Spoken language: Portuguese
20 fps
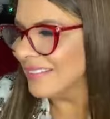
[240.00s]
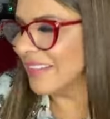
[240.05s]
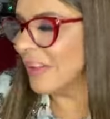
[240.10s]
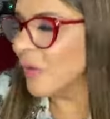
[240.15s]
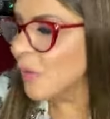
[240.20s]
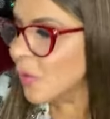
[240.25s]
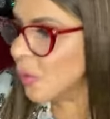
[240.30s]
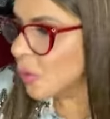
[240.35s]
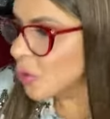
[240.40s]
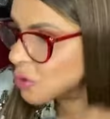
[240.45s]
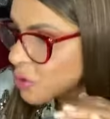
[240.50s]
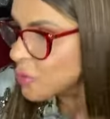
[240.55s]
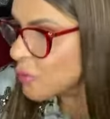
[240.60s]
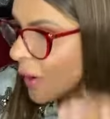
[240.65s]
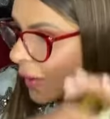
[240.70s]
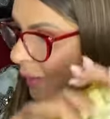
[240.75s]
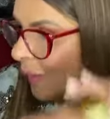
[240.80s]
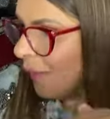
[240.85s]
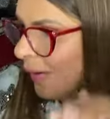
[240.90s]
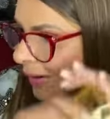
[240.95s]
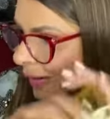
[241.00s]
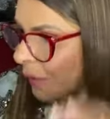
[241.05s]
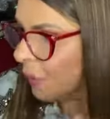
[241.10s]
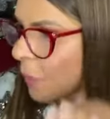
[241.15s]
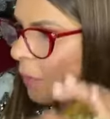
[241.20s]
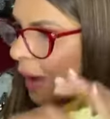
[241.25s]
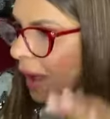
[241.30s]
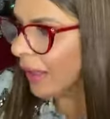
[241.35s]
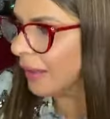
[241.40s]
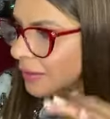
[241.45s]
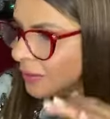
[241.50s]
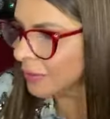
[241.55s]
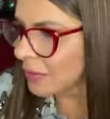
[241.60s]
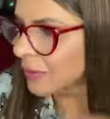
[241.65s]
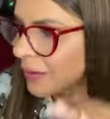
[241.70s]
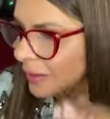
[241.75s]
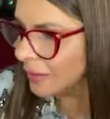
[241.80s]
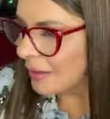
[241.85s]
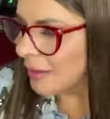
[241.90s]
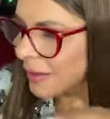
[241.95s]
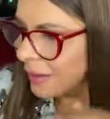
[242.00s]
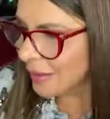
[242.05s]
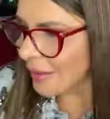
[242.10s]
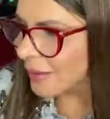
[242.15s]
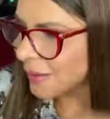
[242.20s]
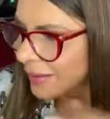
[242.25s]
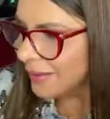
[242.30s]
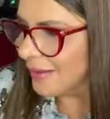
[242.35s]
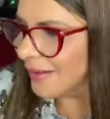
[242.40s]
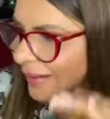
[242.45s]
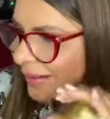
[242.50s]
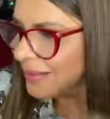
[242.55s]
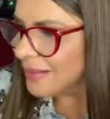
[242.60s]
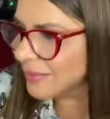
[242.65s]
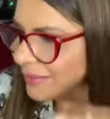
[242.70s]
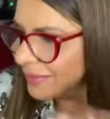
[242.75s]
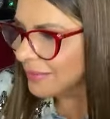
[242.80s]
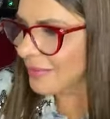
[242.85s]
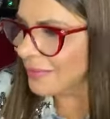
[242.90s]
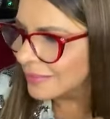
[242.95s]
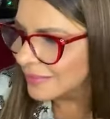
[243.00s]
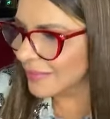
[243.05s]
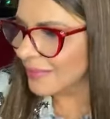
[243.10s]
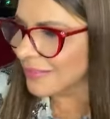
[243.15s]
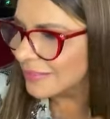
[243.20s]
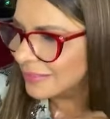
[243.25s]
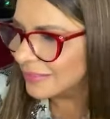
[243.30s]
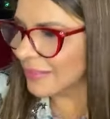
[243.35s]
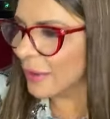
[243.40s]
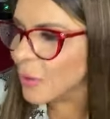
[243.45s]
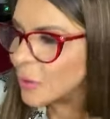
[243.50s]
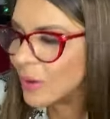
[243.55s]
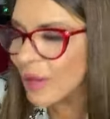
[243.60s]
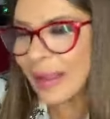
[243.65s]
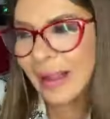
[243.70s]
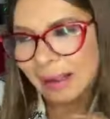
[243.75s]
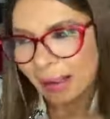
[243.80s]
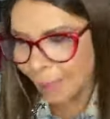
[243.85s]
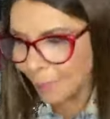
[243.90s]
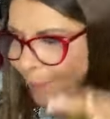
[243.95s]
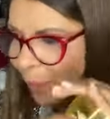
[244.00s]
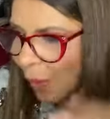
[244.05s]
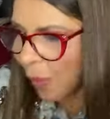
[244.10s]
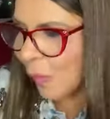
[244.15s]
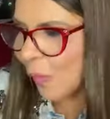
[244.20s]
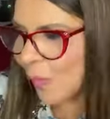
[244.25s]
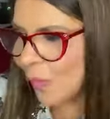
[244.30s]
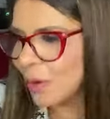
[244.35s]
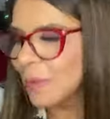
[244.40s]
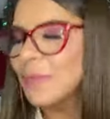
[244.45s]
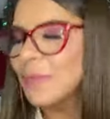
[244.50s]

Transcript: E o último agora, quatro. São quatro meninas e quatro meninas? Então, e acabou.